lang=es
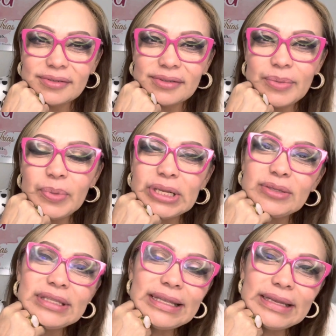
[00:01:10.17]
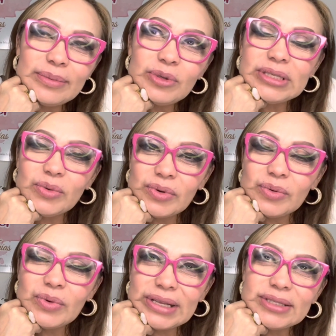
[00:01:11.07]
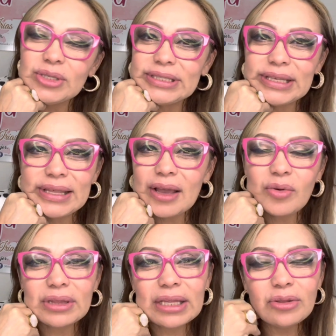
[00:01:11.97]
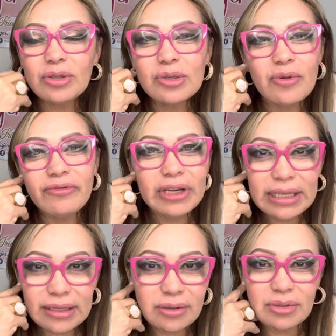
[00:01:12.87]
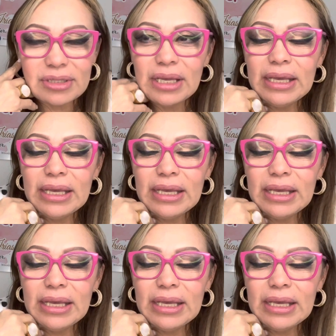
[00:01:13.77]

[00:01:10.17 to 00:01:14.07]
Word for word: Y por eso tenemos una sociedad con tantos conflictos,